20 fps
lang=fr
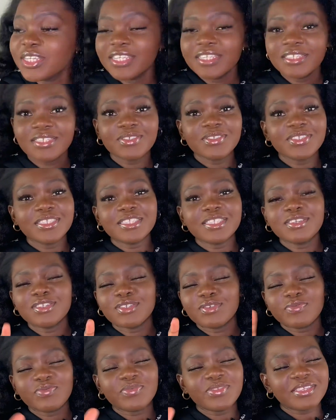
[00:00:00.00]
Je disais, je
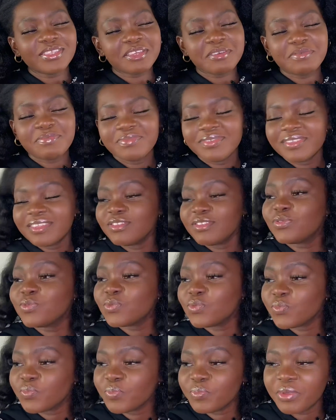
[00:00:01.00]
vous aime, c'est tout.
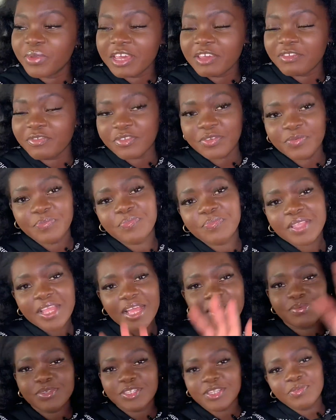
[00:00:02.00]
Bref, hein, à la
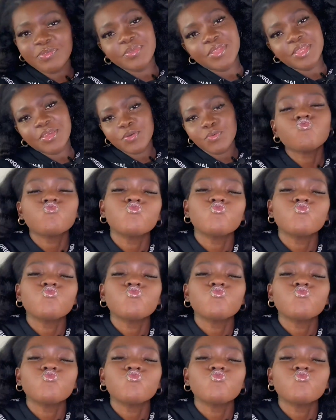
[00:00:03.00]
prochaine vidéo.